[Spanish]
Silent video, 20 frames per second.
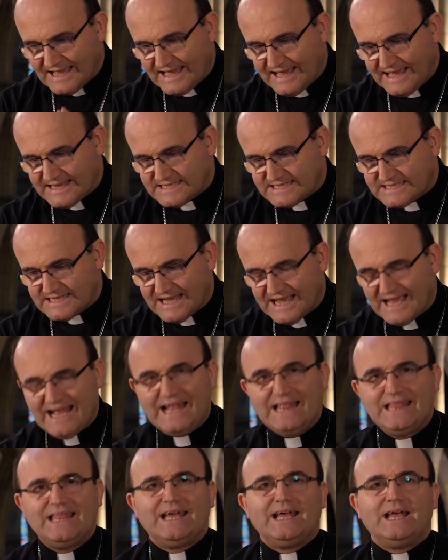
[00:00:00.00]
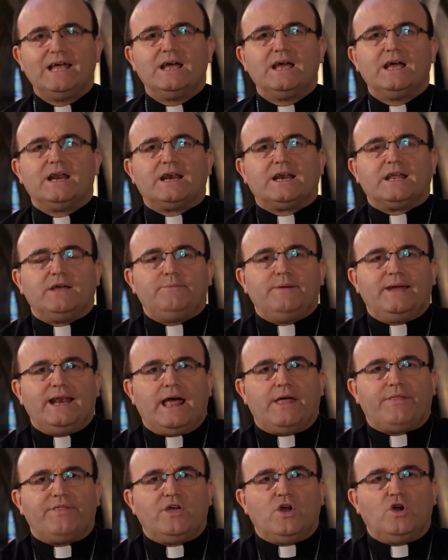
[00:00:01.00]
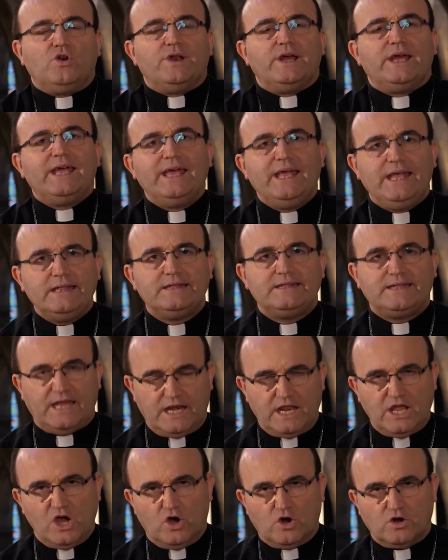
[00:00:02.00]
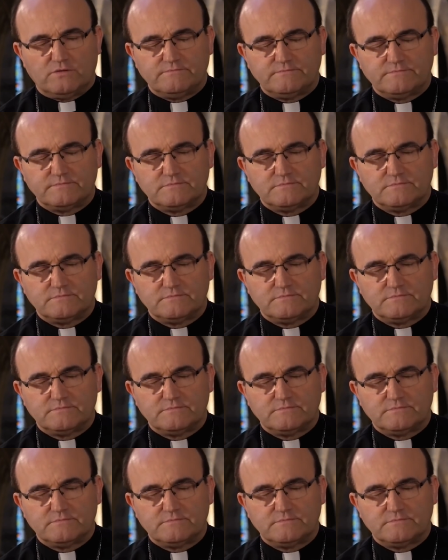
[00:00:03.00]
es el de revelación interior.